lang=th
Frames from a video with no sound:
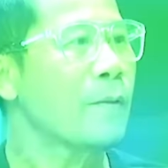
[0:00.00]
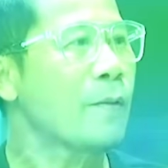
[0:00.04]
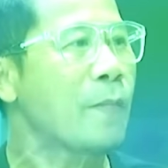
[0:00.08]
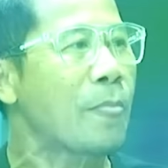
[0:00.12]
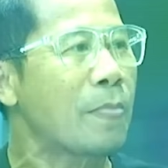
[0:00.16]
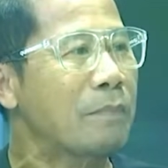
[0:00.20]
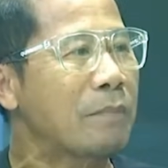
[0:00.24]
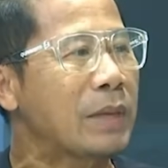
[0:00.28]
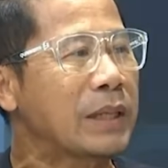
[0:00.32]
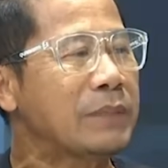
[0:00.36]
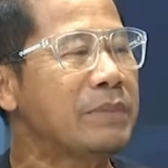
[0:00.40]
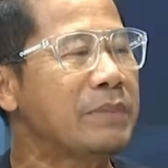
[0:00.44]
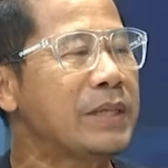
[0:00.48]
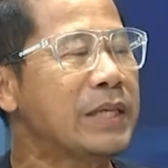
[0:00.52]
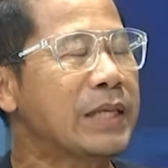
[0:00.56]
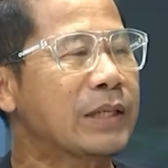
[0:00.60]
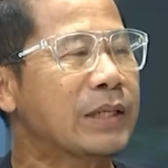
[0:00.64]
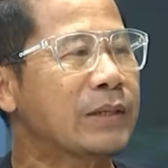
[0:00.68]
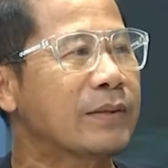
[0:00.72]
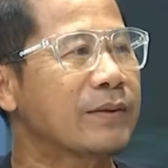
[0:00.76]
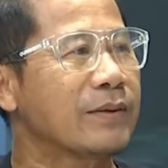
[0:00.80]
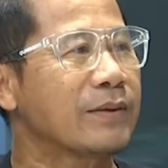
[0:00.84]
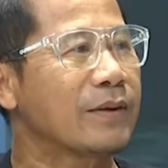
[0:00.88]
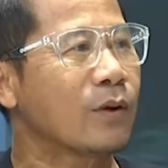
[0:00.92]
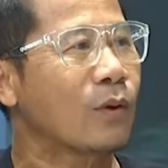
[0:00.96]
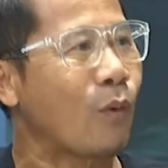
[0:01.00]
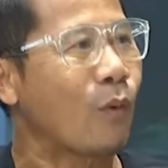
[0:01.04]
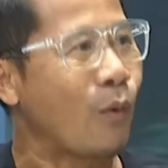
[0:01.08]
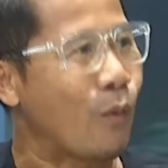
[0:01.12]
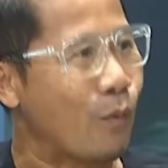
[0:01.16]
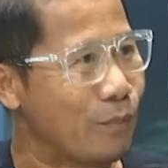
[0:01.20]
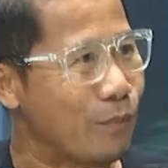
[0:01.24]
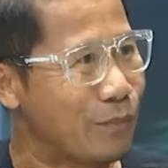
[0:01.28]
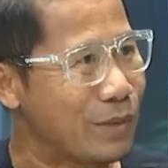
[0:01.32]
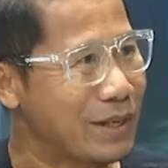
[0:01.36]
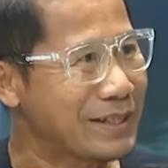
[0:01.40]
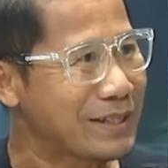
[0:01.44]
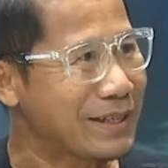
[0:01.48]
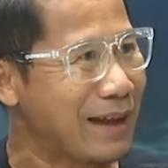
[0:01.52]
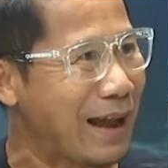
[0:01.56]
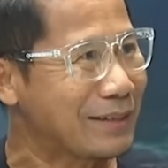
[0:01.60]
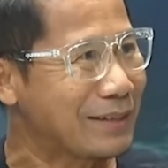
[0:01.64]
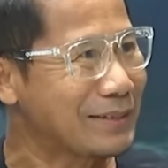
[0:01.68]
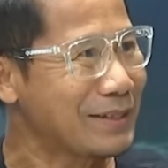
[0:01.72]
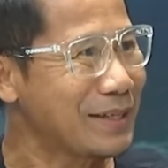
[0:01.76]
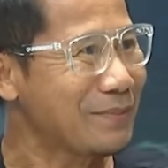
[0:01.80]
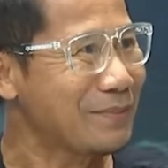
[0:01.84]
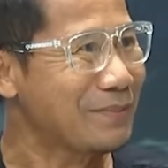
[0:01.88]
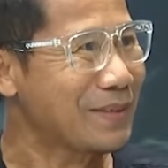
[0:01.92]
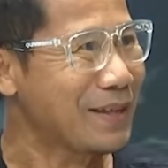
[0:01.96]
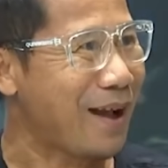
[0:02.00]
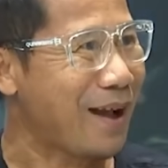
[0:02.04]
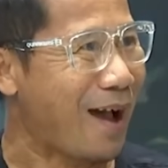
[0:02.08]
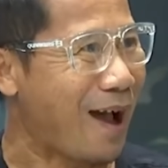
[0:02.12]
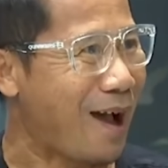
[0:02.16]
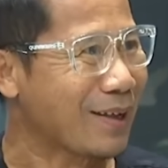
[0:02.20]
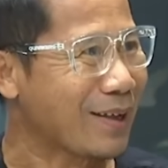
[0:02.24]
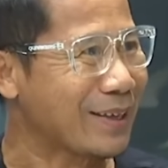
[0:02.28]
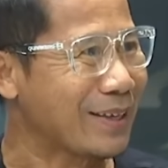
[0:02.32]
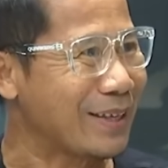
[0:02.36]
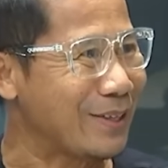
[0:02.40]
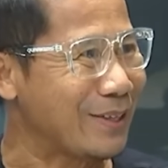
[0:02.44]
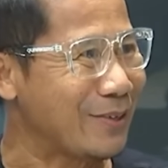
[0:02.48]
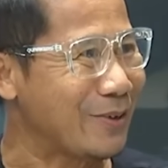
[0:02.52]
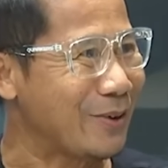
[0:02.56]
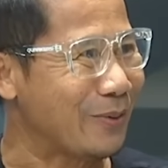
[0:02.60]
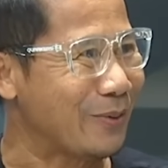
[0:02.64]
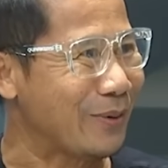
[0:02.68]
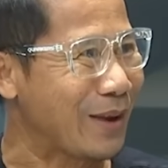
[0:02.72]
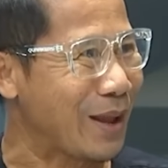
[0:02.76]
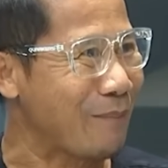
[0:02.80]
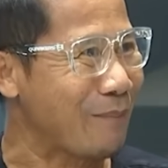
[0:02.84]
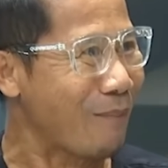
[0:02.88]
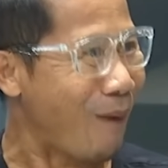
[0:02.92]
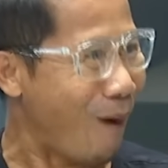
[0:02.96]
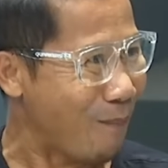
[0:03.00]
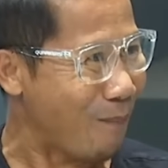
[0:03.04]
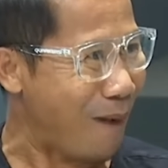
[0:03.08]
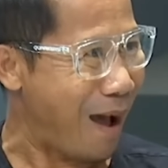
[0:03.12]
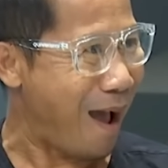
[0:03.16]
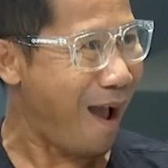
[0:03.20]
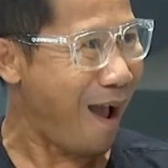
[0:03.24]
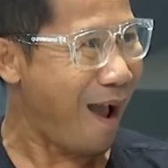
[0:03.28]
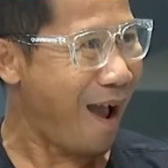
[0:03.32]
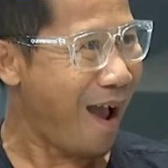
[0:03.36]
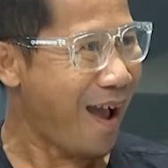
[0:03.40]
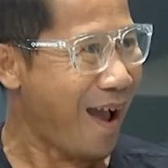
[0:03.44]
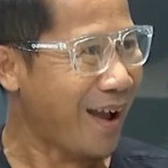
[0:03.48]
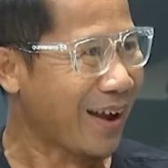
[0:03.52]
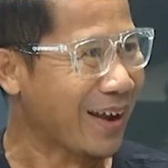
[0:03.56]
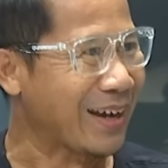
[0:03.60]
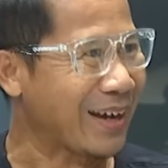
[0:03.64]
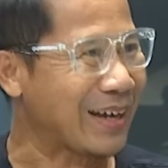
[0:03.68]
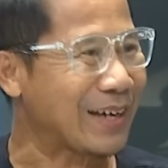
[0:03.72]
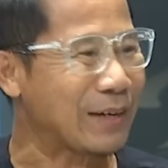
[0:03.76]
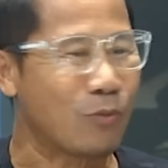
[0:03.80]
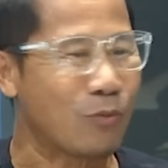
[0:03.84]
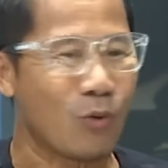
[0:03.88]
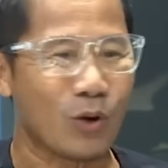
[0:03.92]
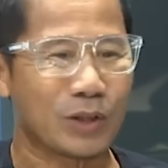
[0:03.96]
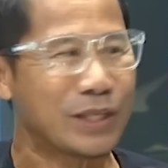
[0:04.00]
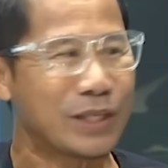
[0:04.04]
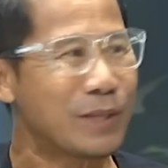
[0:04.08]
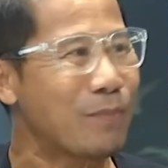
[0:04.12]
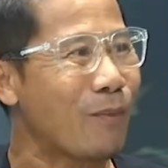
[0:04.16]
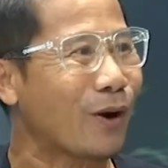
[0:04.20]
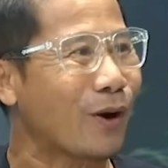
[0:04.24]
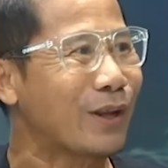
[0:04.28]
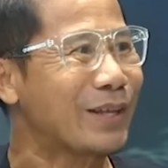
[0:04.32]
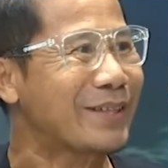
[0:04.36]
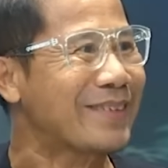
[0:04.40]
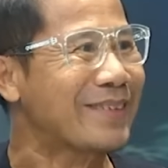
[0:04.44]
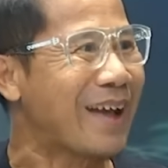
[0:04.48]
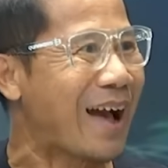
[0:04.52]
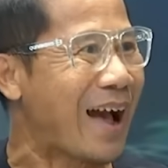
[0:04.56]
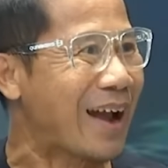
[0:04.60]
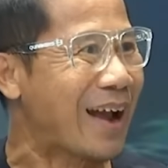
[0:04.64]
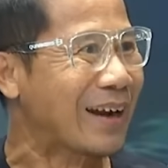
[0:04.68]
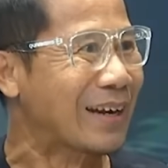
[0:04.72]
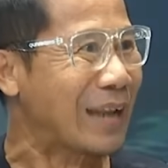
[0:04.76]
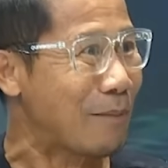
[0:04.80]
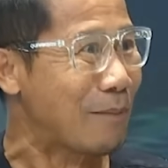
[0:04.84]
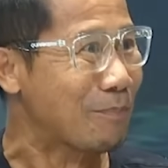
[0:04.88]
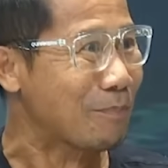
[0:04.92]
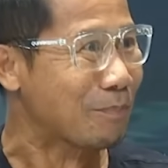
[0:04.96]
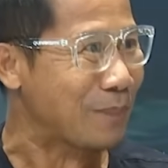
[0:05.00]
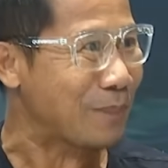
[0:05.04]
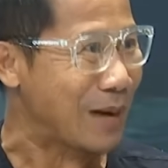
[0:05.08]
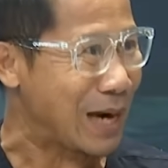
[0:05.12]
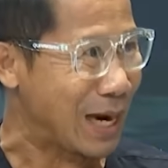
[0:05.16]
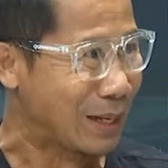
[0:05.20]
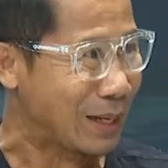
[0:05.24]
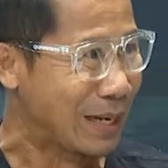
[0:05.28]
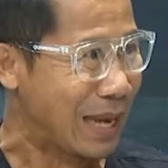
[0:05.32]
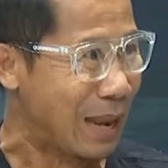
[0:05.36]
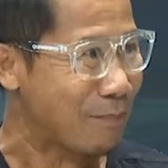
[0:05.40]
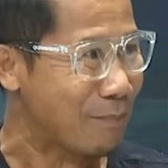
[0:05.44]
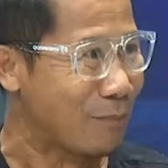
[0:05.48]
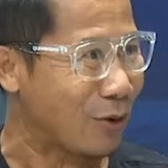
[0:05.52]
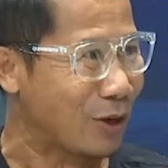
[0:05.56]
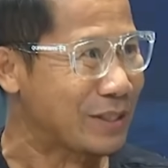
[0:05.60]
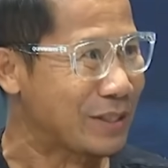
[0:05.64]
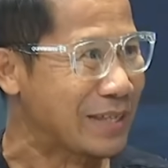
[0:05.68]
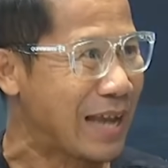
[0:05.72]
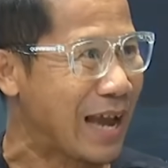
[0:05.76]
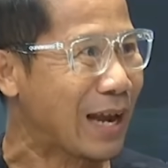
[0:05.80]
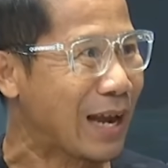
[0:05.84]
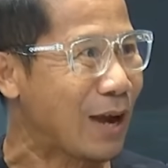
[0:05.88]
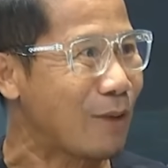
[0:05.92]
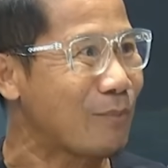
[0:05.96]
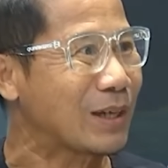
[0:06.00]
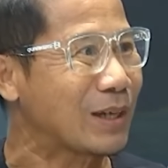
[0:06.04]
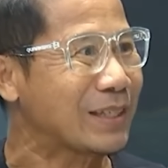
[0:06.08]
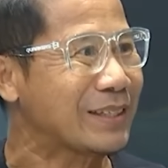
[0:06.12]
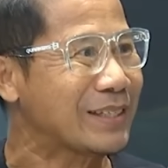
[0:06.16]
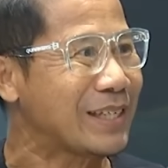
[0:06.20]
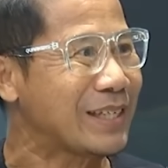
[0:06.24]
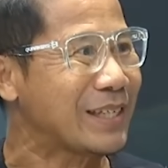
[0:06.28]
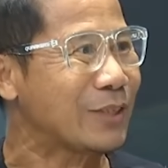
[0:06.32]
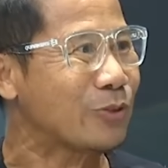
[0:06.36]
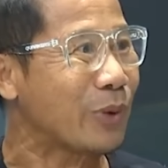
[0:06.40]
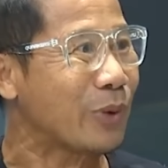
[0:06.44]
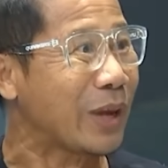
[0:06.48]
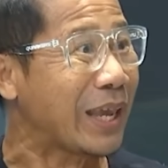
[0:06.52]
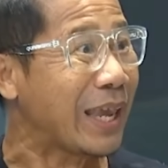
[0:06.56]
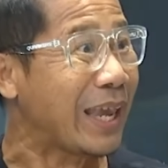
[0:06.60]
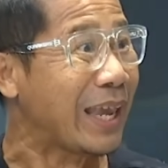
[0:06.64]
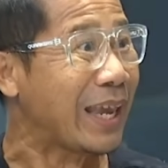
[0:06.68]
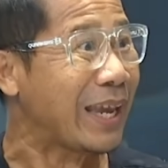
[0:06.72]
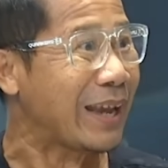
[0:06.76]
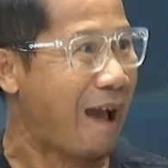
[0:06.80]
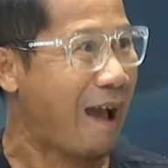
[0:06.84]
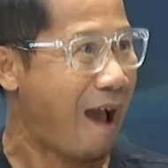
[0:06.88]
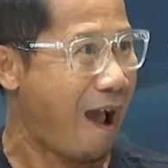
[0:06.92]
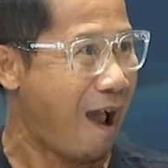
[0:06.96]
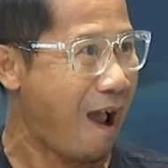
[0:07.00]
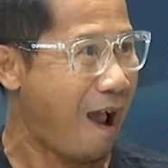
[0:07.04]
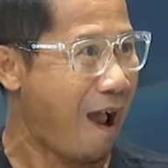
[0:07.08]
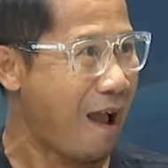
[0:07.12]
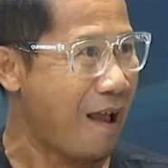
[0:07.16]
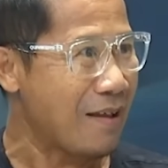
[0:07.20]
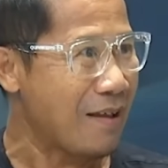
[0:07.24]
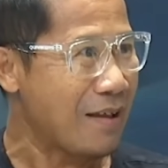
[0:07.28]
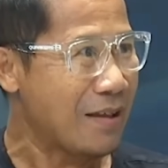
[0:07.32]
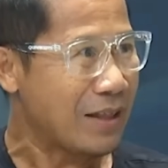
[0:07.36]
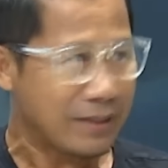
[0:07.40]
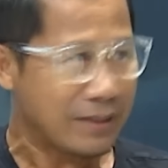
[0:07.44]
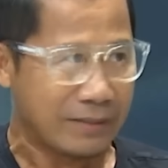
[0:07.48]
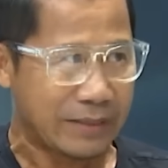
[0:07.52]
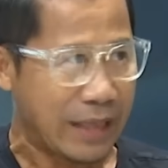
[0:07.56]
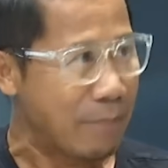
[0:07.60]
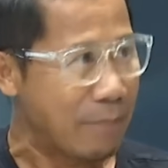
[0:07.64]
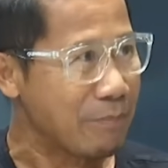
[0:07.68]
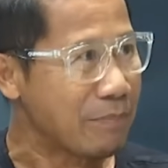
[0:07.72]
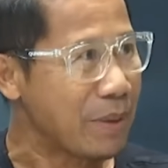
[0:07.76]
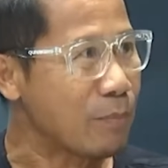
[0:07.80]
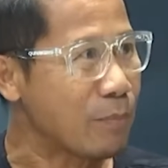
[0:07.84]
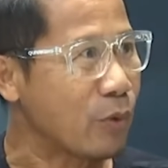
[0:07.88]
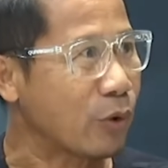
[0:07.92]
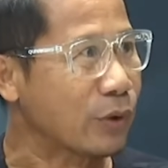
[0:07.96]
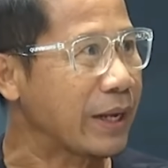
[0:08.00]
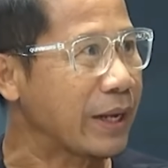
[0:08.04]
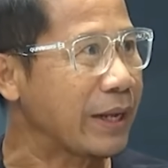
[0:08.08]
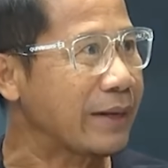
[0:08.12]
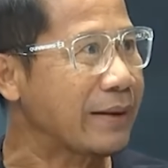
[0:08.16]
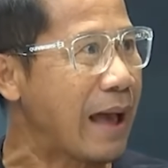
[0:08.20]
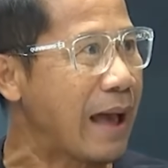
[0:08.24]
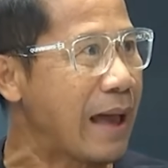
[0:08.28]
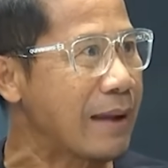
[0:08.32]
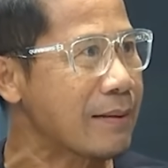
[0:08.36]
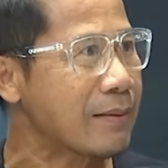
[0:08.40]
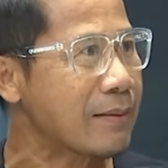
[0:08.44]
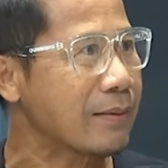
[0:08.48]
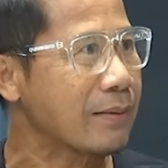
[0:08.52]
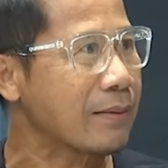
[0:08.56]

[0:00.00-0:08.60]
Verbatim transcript: มันมีกลุ่มมิจฉาชีพที่หากินอยู่ในม็อบอ่ะคือพวกที่บริจาครับเปิดรับบริจาคเข้าบัญชีตัวเองอ่ะเต็มไปหมดในนั้น